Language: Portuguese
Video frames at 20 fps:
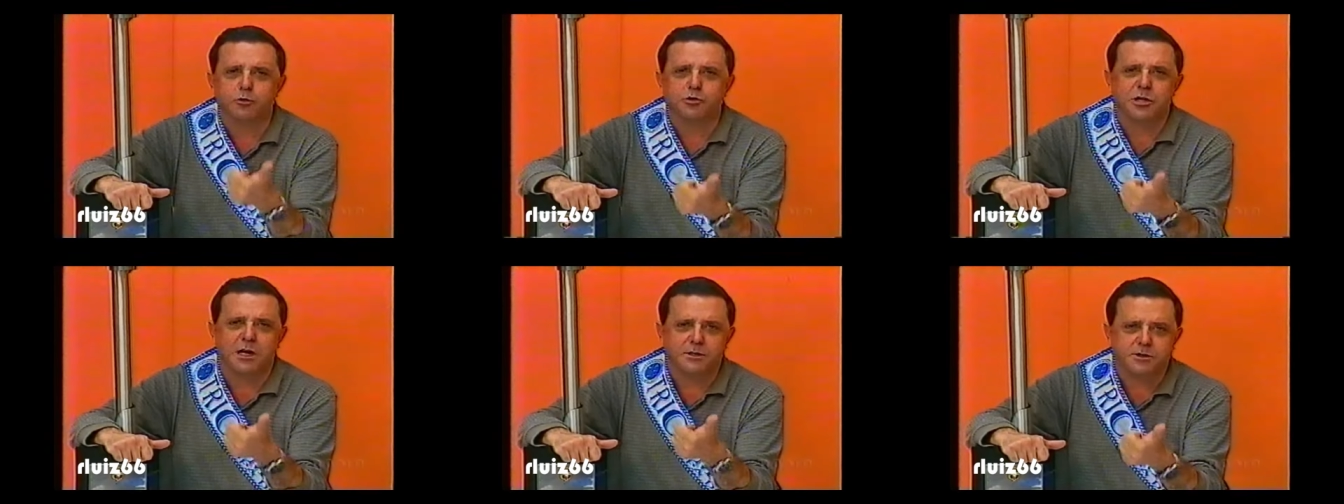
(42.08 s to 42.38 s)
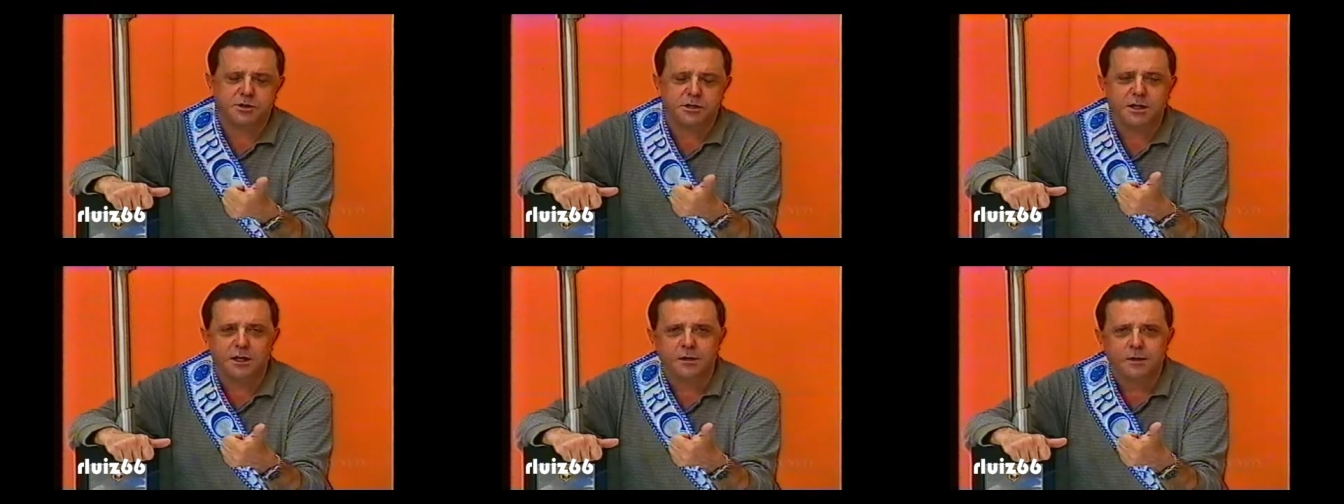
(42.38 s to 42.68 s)
dia a
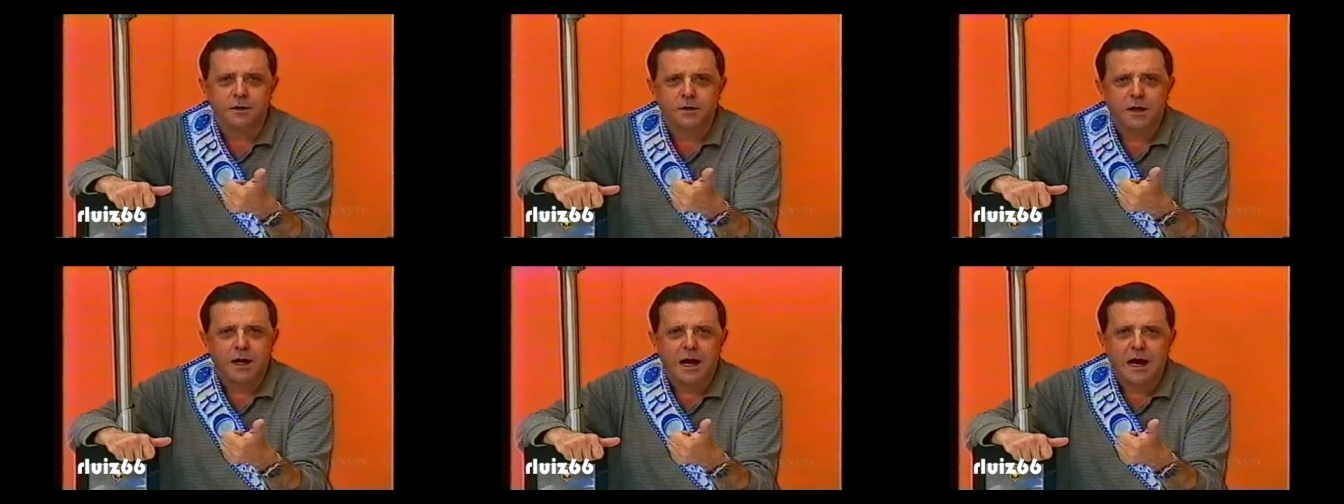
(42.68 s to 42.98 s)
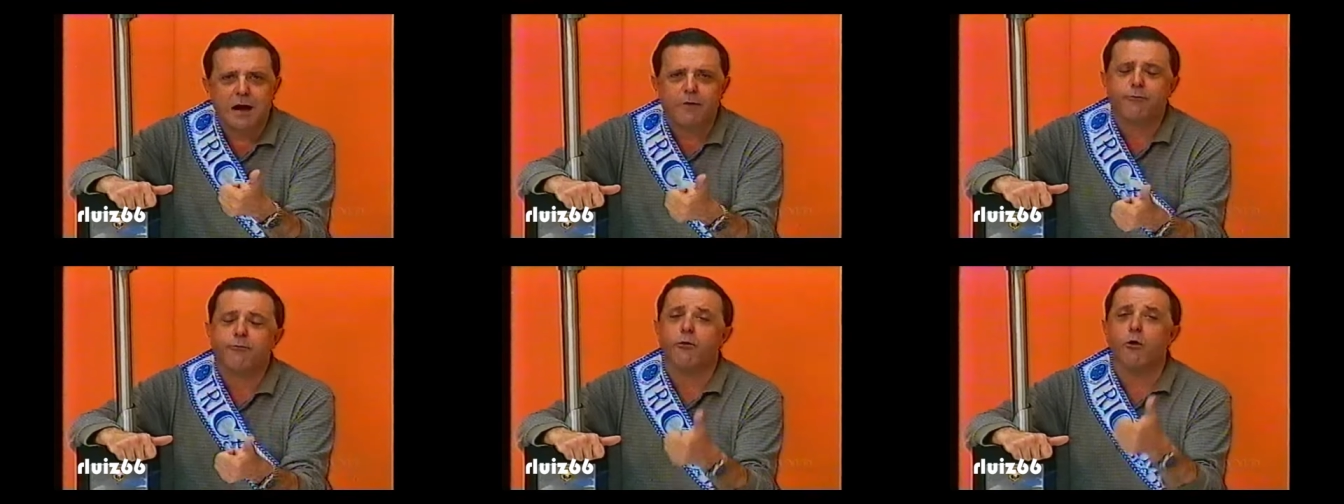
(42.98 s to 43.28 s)
dia,
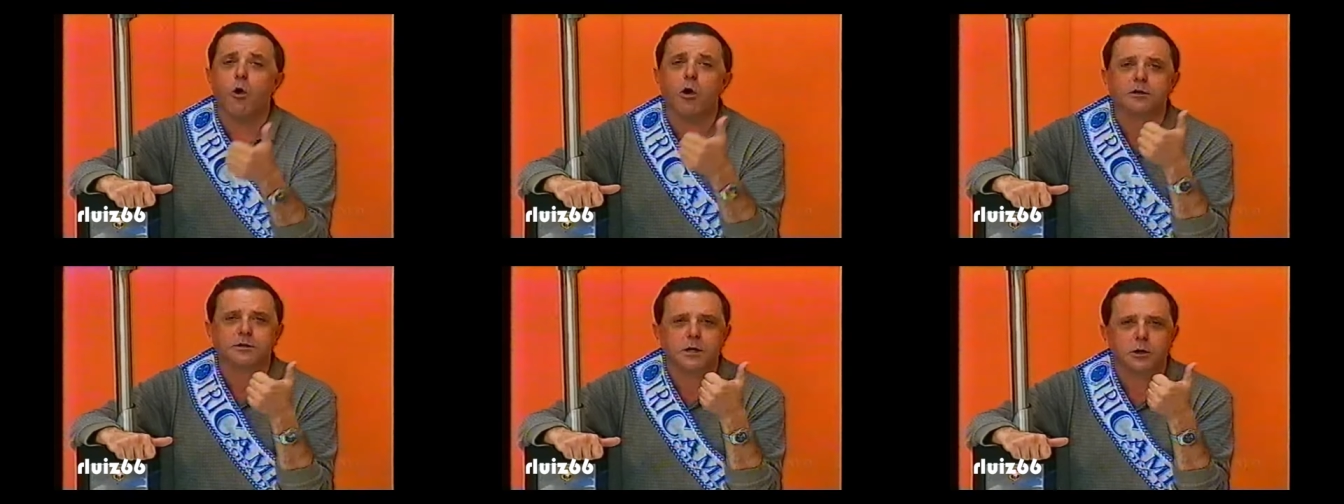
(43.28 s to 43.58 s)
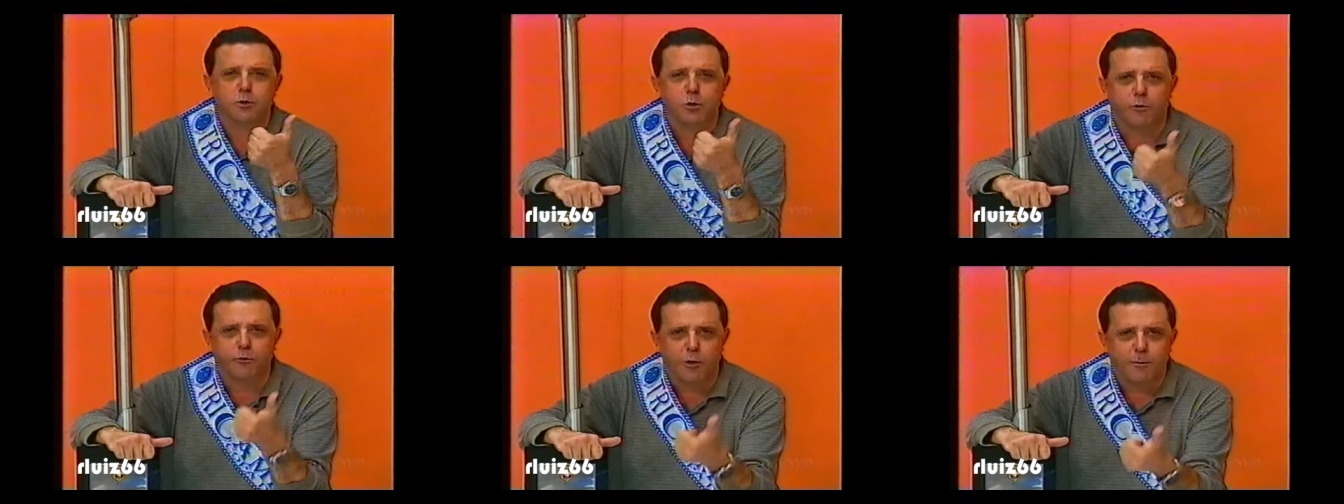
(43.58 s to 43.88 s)
a força
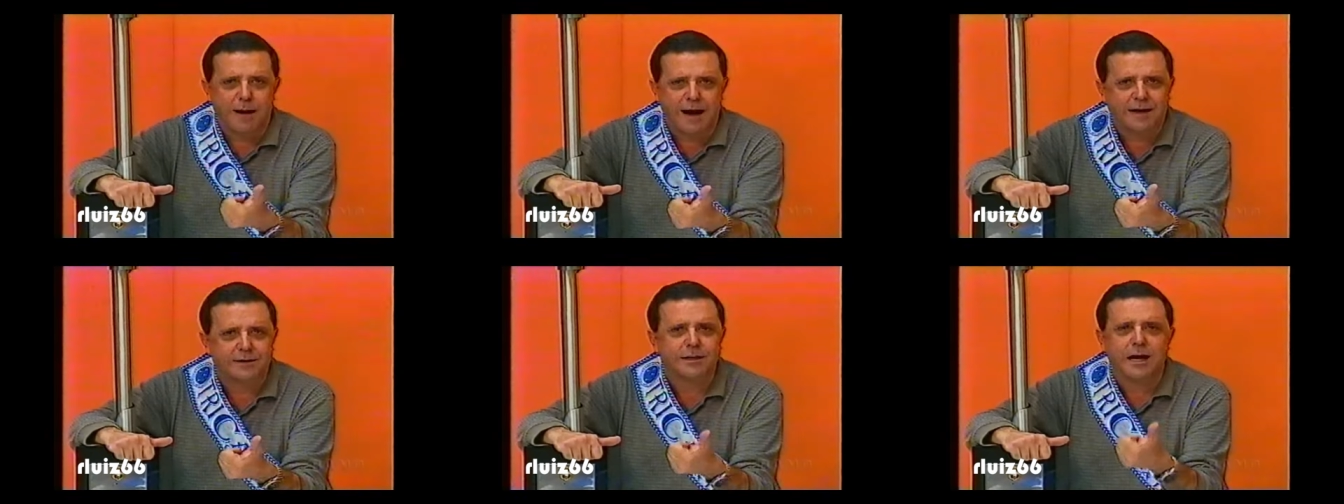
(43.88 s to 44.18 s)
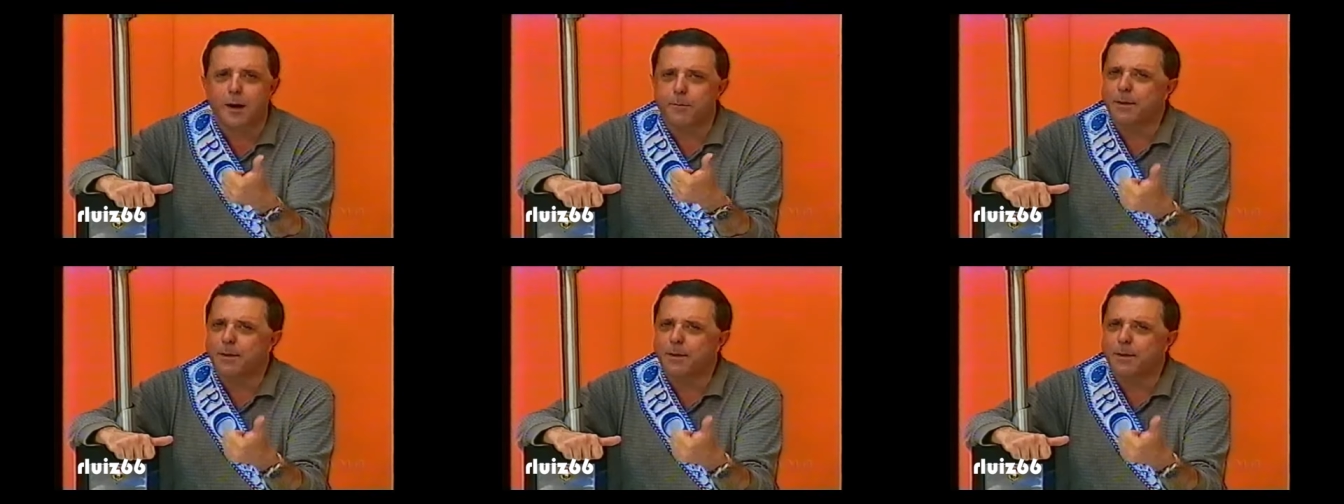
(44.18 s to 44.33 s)
que o Alvimar dá